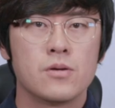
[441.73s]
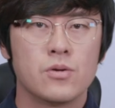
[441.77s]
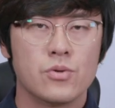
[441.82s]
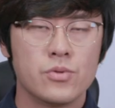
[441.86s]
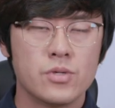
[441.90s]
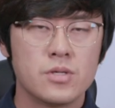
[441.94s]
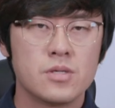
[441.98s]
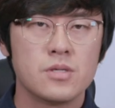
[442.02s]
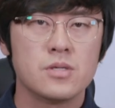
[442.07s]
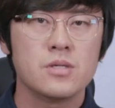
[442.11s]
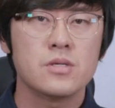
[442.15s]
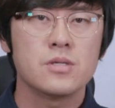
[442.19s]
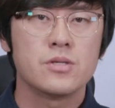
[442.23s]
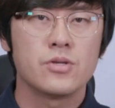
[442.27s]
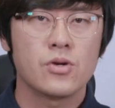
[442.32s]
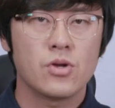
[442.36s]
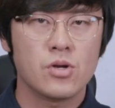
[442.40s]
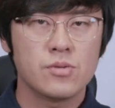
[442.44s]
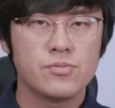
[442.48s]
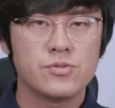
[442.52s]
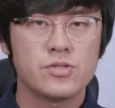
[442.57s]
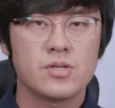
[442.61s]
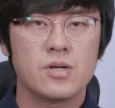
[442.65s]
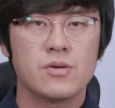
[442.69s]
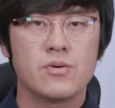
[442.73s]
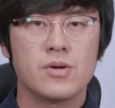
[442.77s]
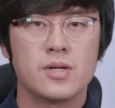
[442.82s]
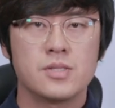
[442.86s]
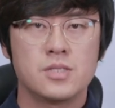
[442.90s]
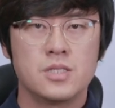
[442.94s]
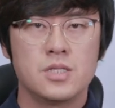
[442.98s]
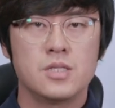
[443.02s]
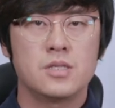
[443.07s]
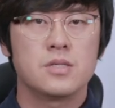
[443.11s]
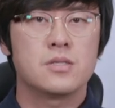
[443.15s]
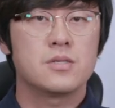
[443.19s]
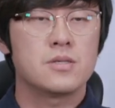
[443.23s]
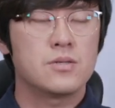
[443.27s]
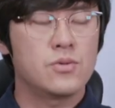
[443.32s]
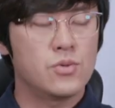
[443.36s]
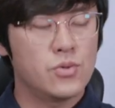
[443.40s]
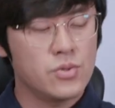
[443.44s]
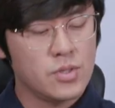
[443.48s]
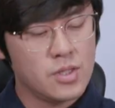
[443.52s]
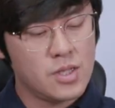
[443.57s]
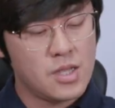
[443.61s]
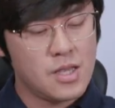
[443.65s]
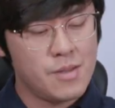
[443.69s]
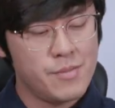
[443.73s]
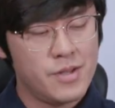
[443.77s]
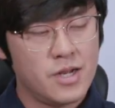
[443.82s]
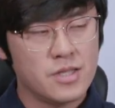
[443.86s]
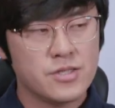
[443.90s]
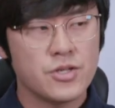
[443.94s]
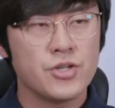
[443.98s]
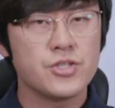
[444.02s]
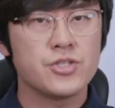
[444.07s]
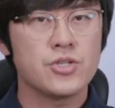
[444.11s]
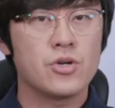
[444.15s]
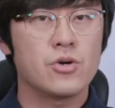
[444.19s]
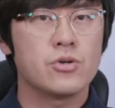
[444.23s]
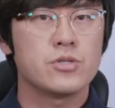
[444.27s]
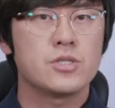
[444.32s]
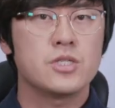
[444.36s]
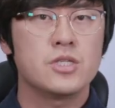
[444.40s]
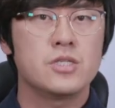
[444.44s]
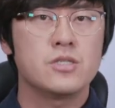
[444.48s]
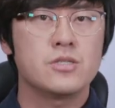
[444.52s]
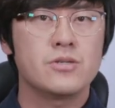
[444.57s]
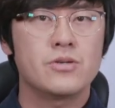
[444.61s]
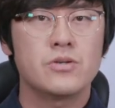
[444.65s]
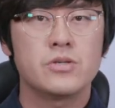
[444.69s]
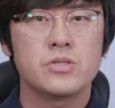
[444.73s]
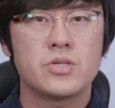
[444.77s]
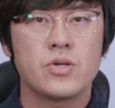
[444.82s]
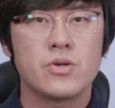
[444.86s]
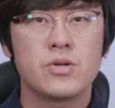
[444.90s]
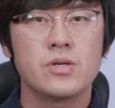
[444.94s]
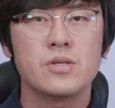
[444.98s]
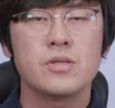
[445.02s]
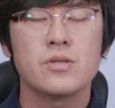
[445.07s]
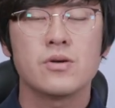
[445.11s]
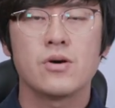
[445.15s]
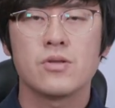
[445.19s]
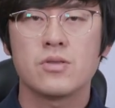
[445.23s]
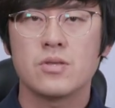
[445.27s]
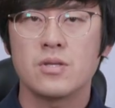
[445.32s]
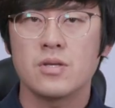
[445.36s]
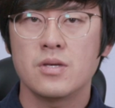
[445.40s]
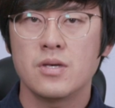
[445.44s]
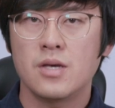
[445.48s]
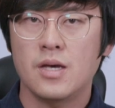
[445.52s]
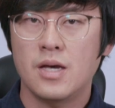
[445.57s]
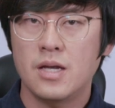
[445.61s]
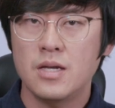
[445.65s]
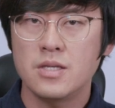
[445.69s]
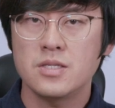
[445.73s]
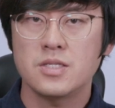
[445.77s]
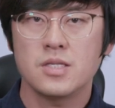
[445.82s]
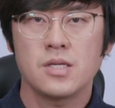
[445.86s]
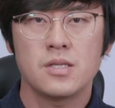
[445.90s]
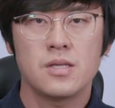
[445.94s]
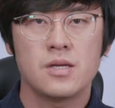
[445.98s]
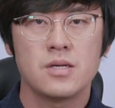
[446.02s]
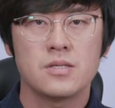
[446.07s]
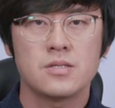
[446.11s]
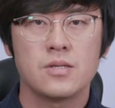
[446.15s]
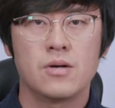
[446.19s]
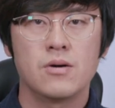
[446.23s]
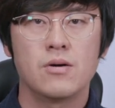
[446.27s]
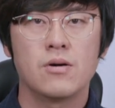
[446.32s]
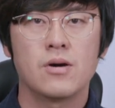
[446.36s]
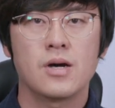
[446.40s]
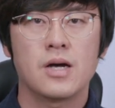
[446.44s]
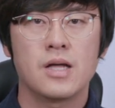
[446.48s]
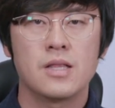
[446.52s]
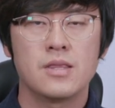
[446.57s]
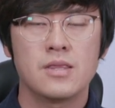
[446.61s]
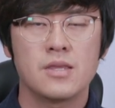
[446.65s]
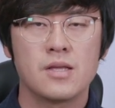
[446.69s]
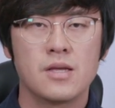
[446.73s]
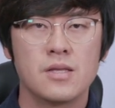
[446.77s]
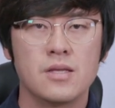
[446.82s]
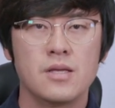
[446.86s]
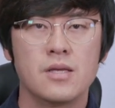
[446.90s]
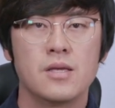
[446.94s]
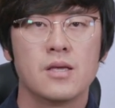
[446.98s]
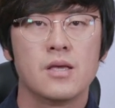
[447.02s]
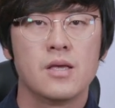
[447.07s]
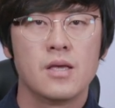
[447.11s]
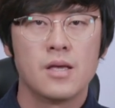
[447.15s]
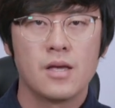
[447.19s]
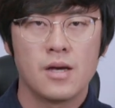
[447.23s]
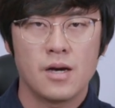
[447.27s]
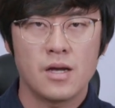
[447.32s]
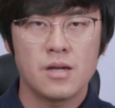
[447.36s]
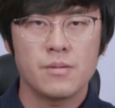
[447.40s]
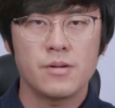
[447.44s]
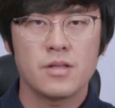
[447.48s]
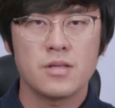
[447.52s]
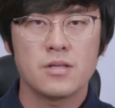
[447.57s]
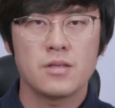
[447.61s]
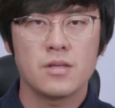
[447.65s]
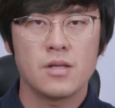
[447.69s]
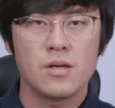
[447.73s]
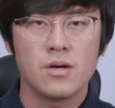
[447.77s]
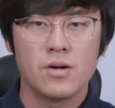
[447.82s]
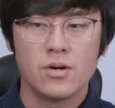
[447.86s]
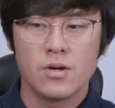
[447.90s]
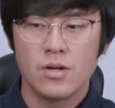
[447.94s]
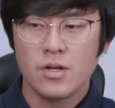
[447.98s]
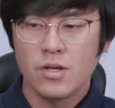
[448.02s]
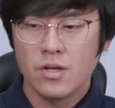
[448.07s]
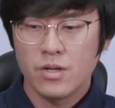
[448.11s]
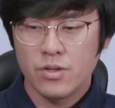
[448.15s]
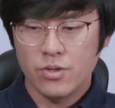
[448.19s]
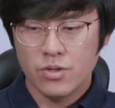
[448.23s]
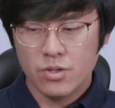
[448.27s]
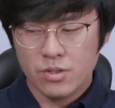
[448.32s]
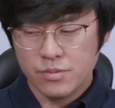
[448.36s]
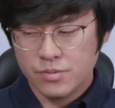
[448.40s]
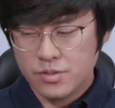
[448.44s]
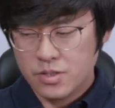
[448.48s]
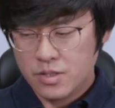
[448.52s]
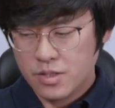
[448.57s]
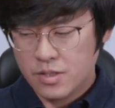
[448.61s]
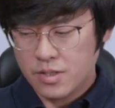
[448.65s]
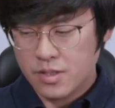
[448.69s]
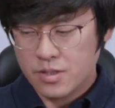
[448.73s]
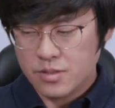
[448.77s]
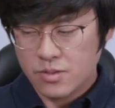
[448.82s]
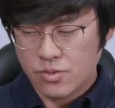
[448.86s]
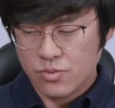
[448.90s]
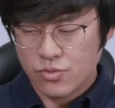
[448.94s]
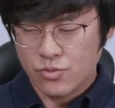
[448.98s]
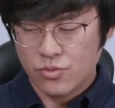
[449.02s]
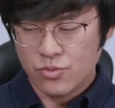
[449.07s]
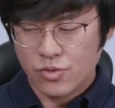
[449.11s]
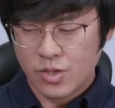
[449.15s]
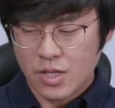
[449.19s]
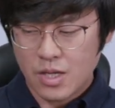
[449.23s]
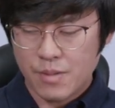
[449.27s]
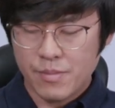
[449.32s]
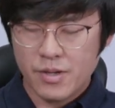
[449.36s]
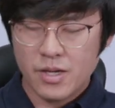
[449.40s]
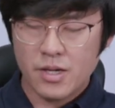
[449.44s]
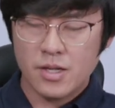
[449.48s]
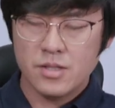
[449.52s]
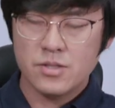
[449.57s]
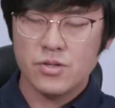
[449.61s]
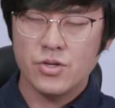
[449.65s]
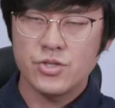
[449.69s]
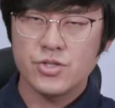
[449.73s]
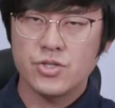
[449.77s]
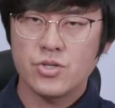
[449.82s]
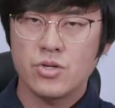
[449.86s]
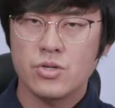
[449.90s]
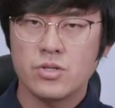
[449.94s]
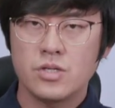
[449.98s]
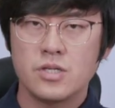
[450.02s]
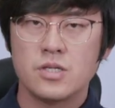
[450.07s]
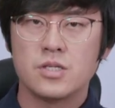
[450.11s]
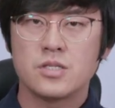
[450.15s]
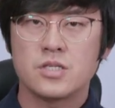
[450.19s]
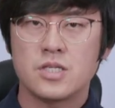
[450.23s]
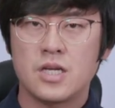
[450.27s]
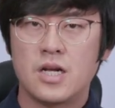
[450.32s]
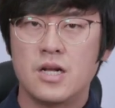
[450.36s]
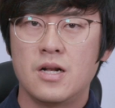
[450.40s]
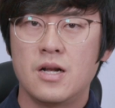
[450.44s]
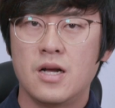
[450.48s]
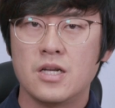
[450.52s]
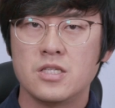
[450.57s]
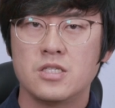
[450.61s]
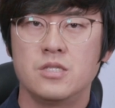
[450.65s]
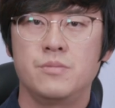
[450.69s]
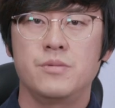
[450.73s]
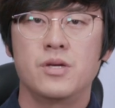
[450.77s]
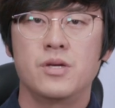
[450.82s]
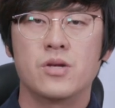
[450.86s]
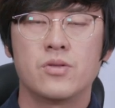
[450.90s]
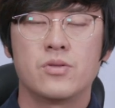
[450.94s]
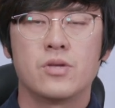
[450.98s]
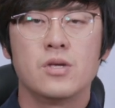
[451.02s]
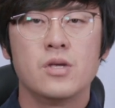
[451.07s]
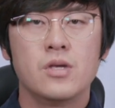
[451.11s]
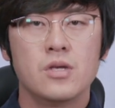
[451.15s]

오늘은 여러분들과 같이 드론 카메라 설정 실전에서는 어떻게 하는지에 대해서 간단히 알아봤는데요. 여러분들께서도 카메라 설정을 잘 하시면